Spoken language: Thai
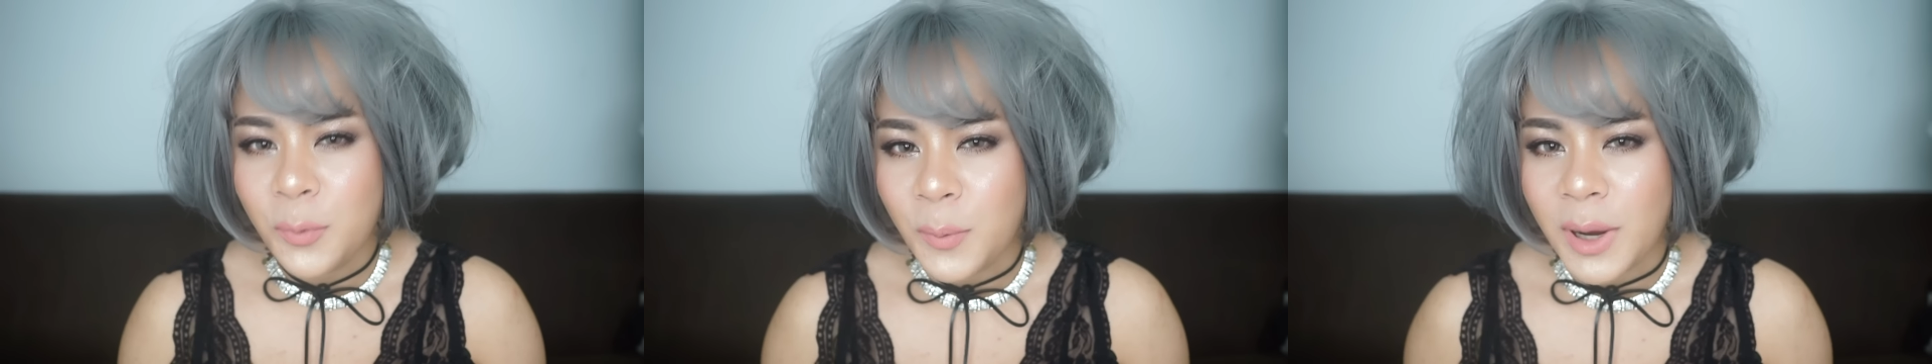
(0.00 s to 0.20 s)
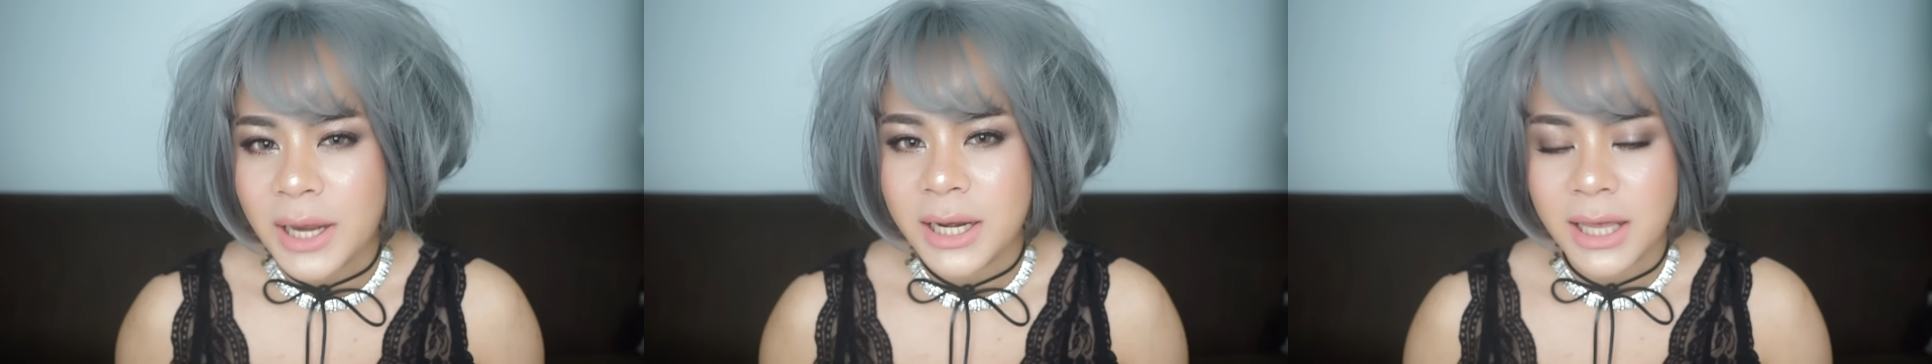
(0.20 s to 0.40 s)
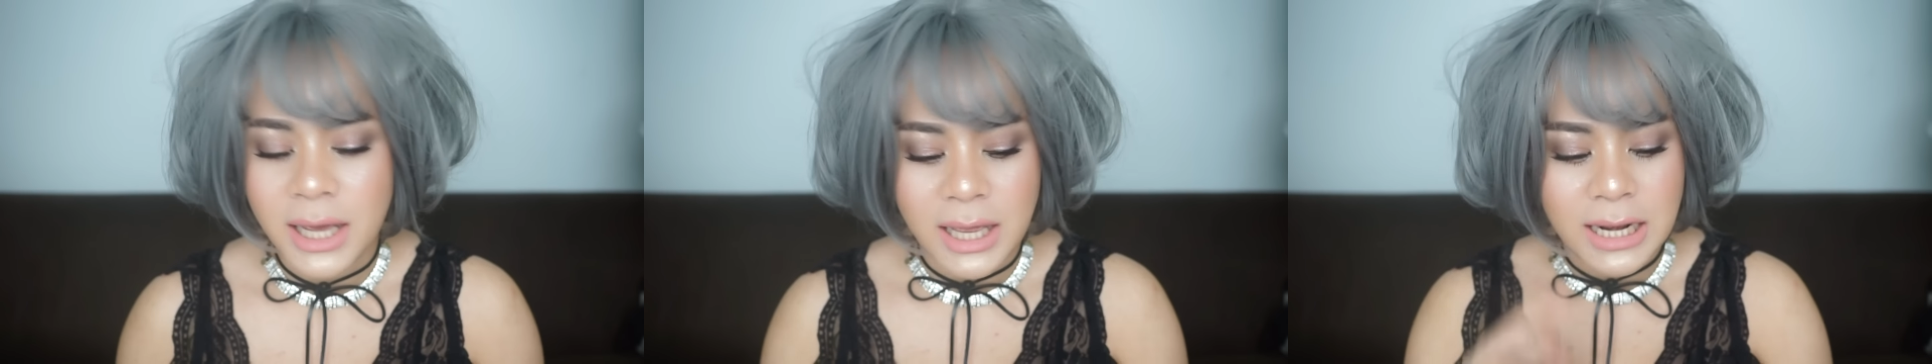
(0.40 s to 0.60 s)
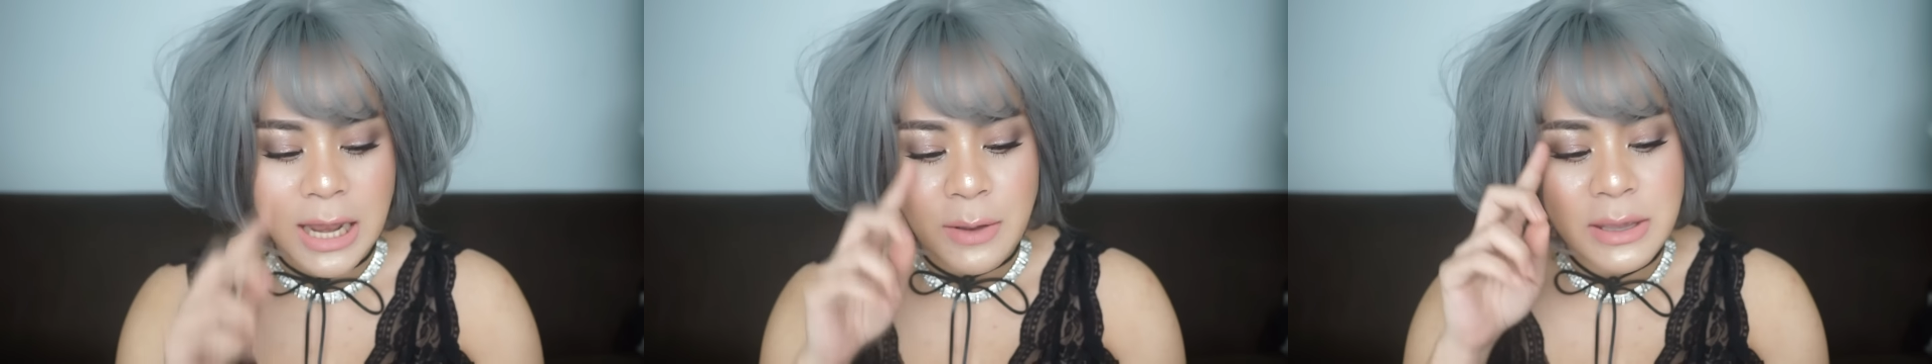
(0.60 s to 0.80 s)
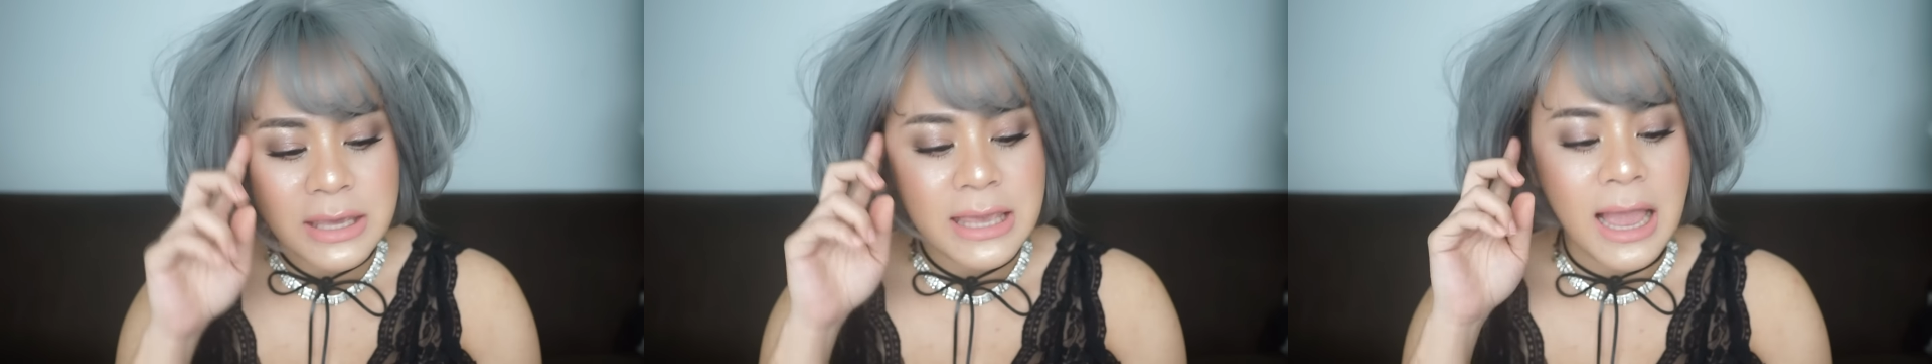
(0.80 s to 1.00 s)
วลนะคะแล้
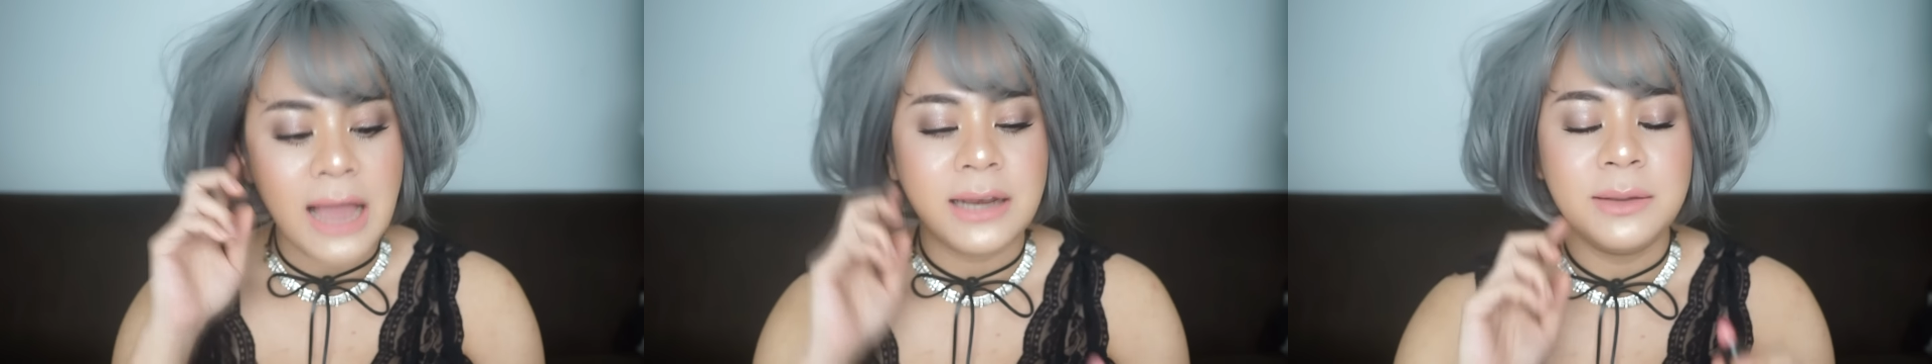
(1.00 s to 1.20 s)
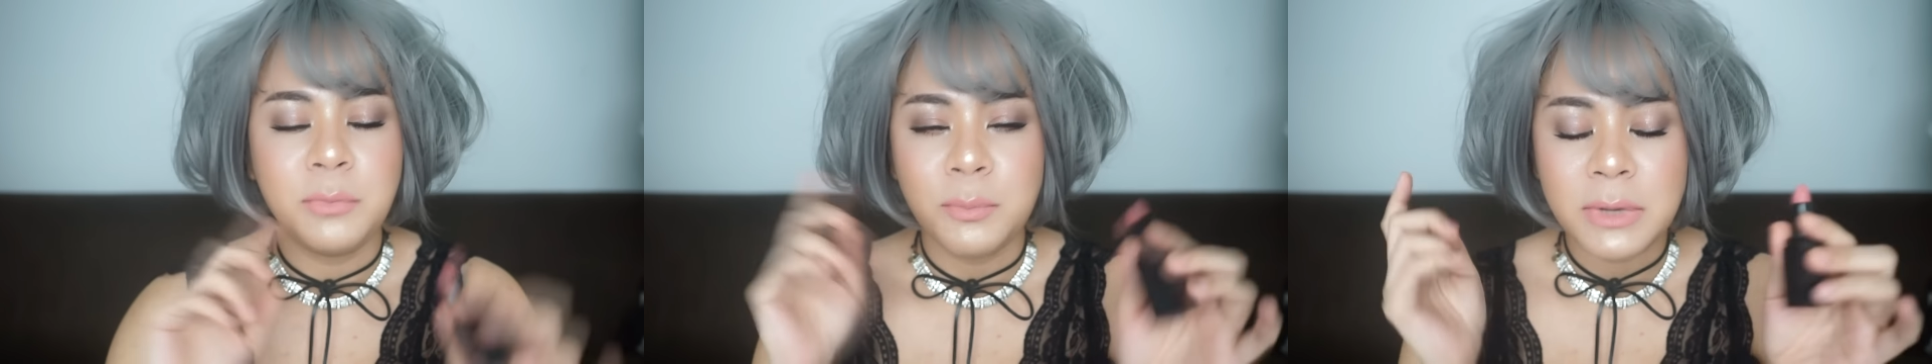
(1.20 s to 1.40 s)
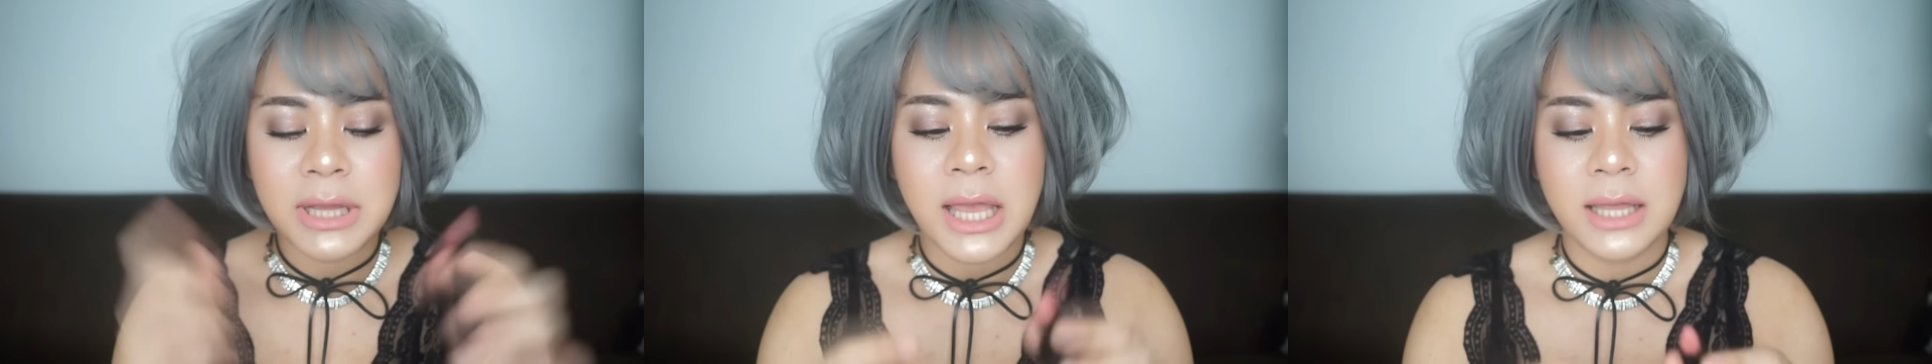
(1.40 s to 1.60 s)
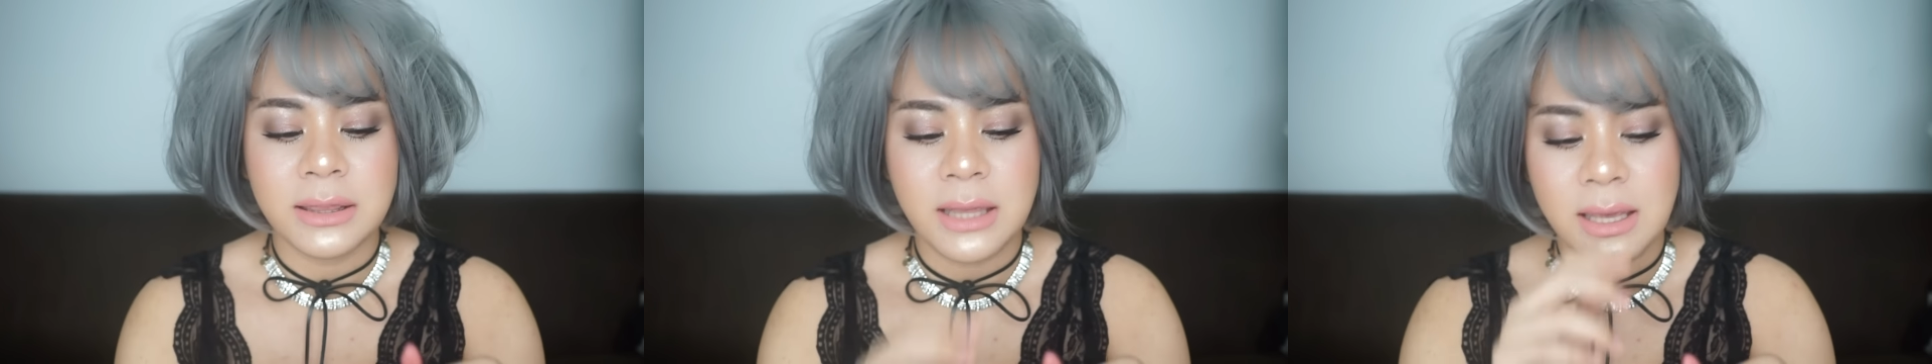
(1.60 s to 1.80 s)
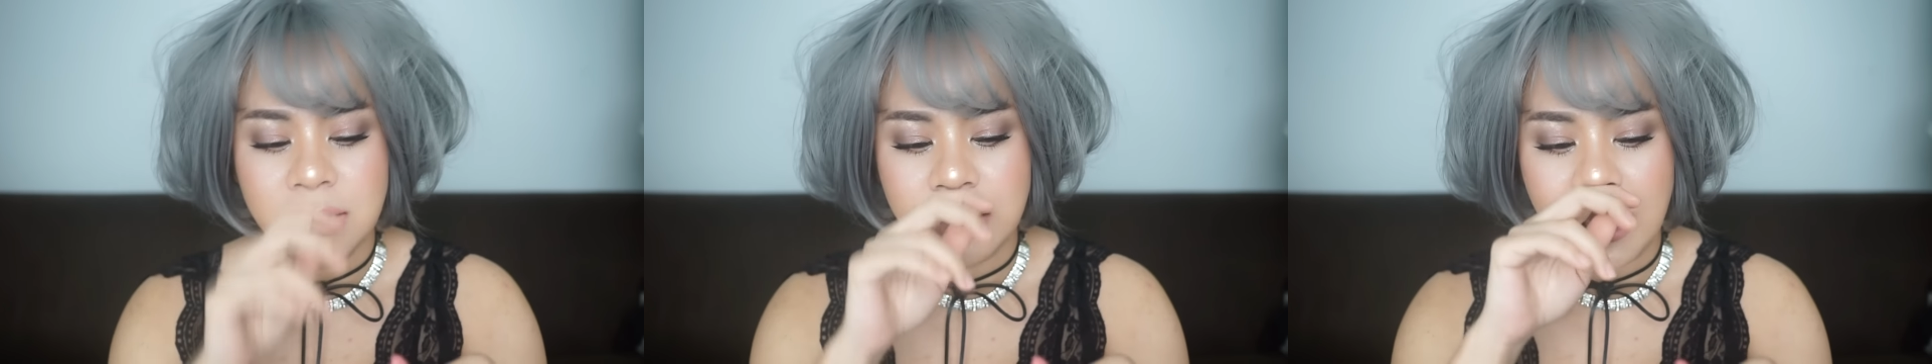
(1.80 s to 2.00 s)
วอีกอย่างหนึ่งมันมีเทคนิค